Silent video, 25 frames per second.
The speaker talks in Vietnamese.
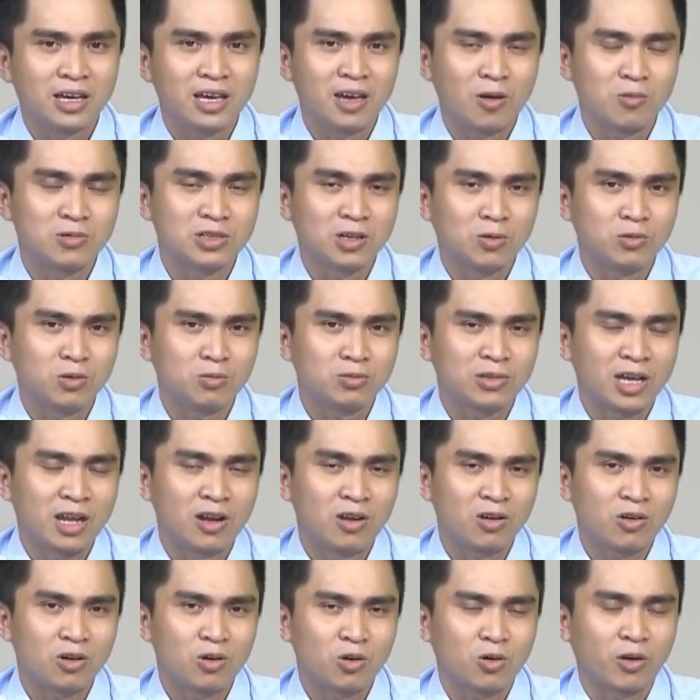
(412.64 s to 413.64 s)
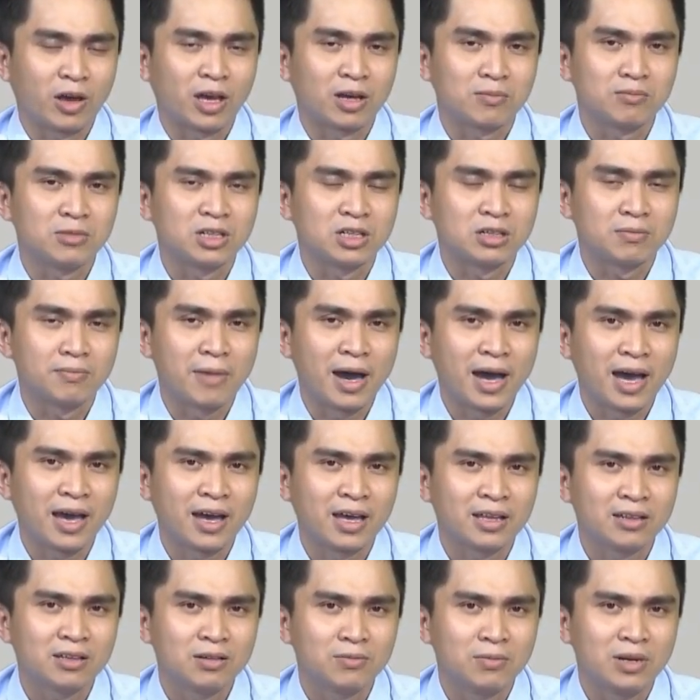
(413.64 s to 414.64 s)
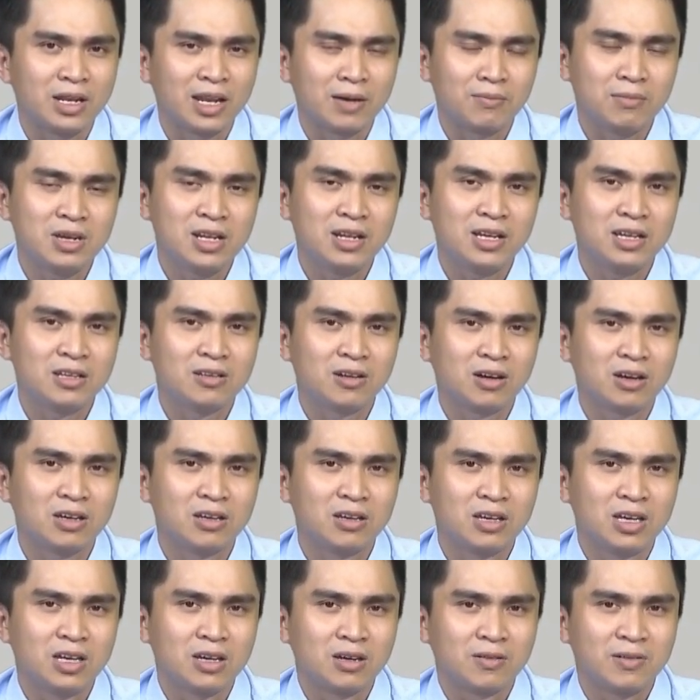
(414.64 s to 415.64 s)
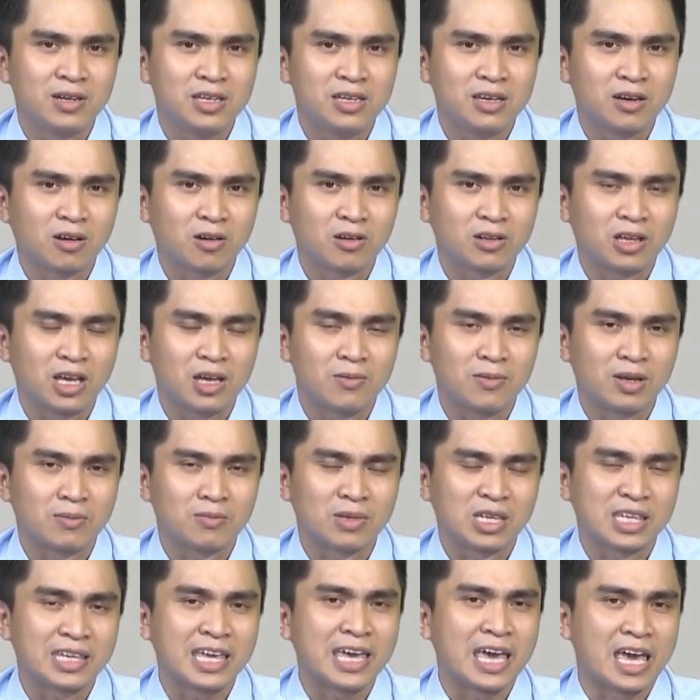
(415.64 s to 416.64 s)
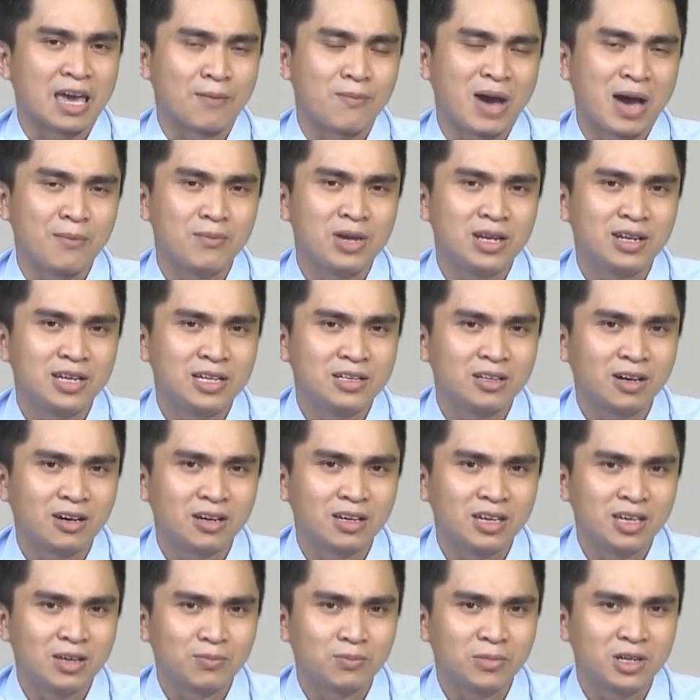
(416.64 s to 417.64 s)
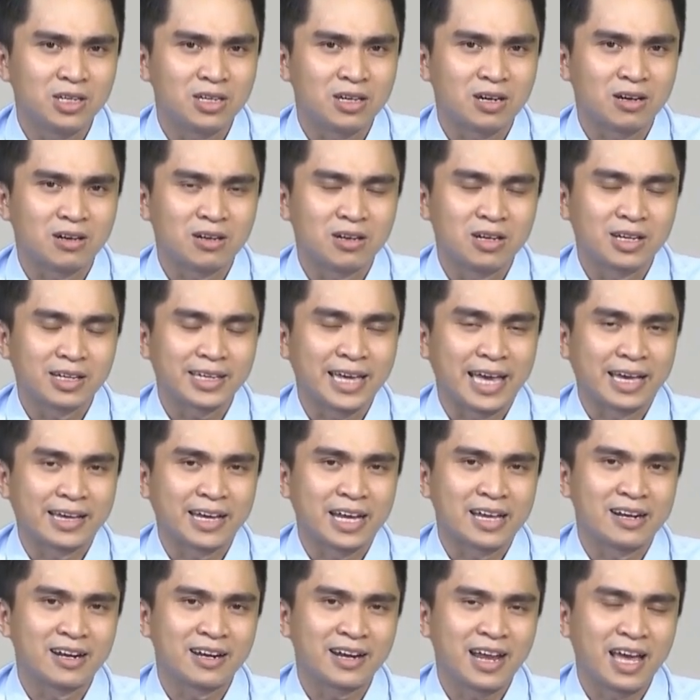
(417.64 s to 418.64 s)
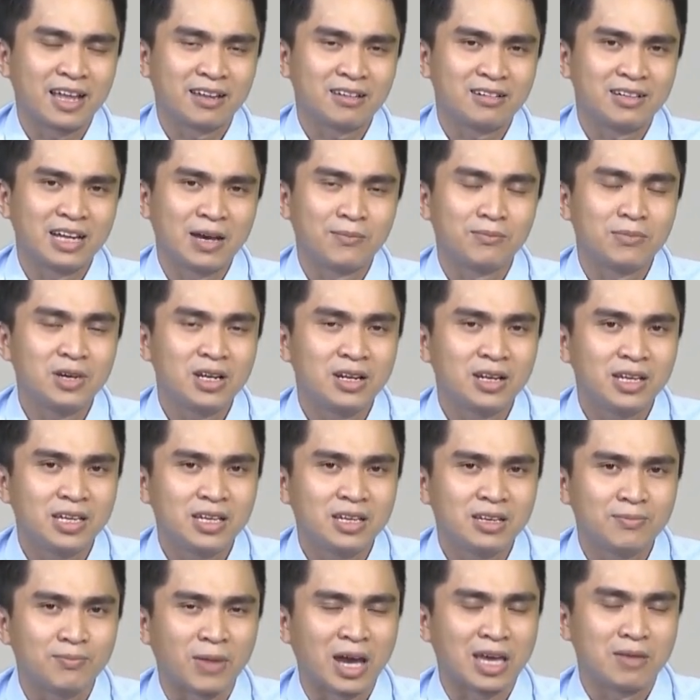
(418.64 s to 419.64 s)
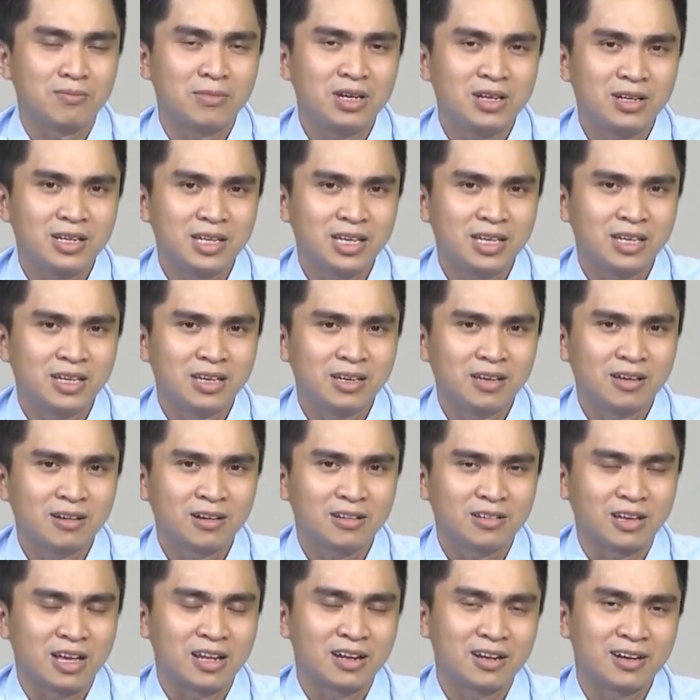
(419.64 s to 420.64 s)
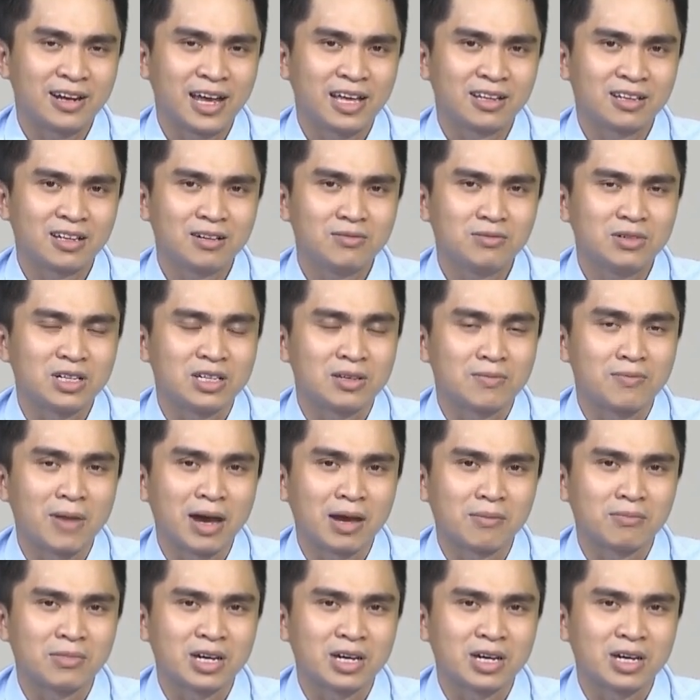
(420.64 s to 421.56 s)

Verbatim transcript: cái ống sống chúng ta nó có khoảng 13 tới 15 mm thôi bây giờ có thể mà nhẹ 3 mm thôi bây giờ càng ngày nó ra tới 5 mm 7 mm có thể nó ra tới 13